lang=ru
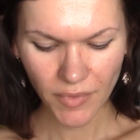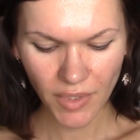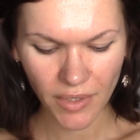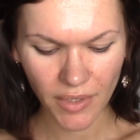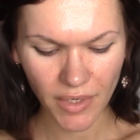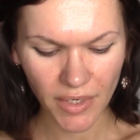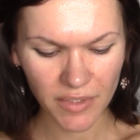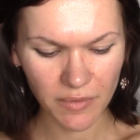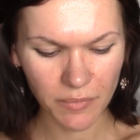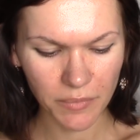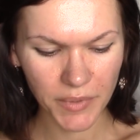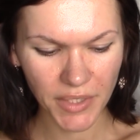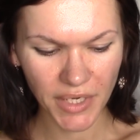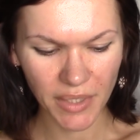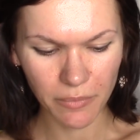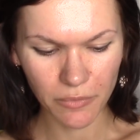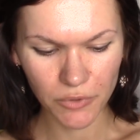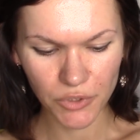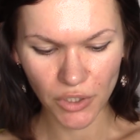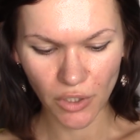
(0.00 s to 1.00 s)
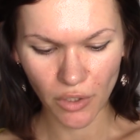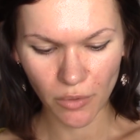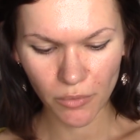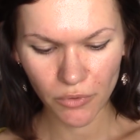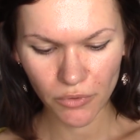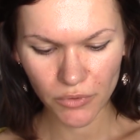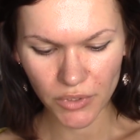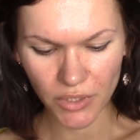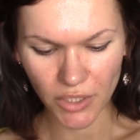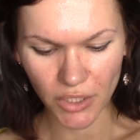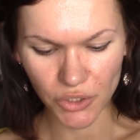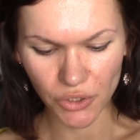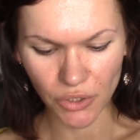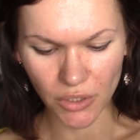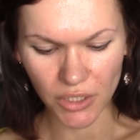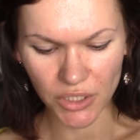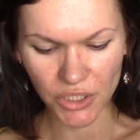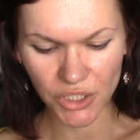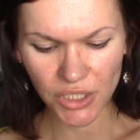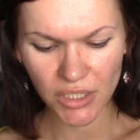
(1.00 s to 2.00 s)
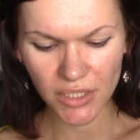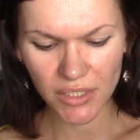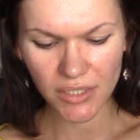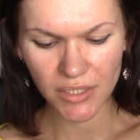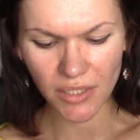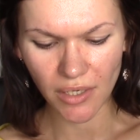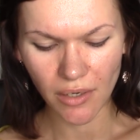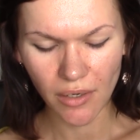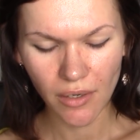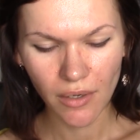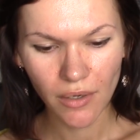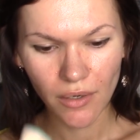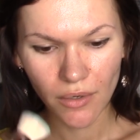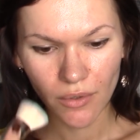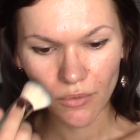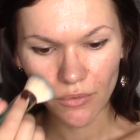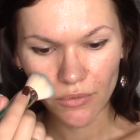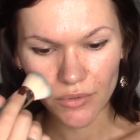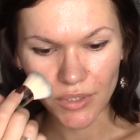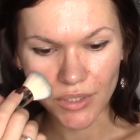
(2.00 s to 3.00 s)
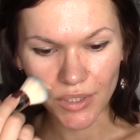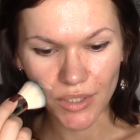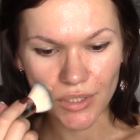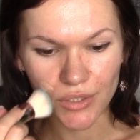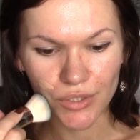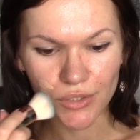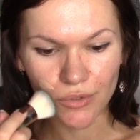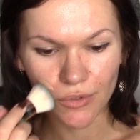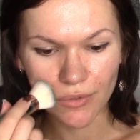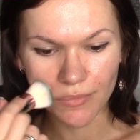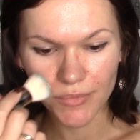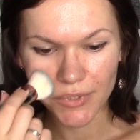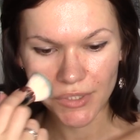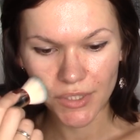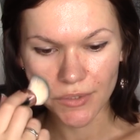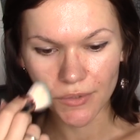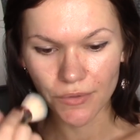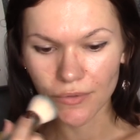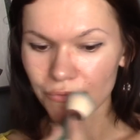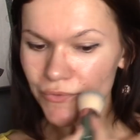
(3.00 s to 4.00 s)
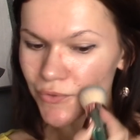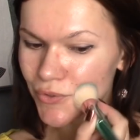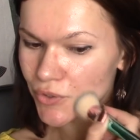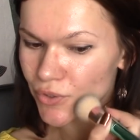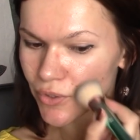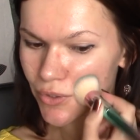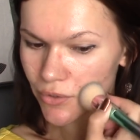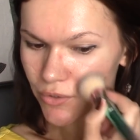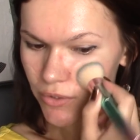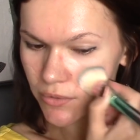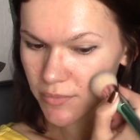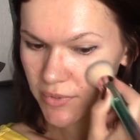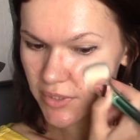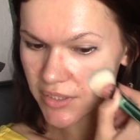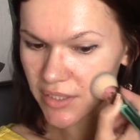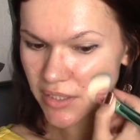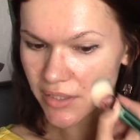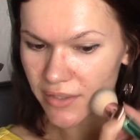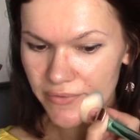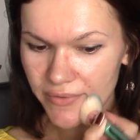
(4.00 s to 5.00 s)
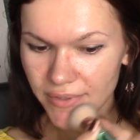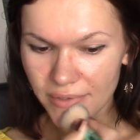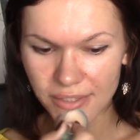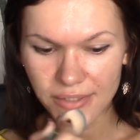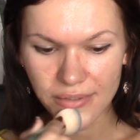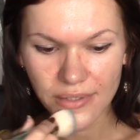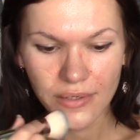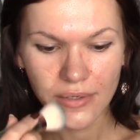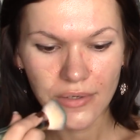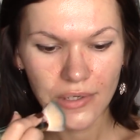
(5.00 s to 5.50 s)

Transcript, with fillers: Я этот биби-крем очень люблю, он хорошо ложится, он хорошо маскирует все, что должен маскировать.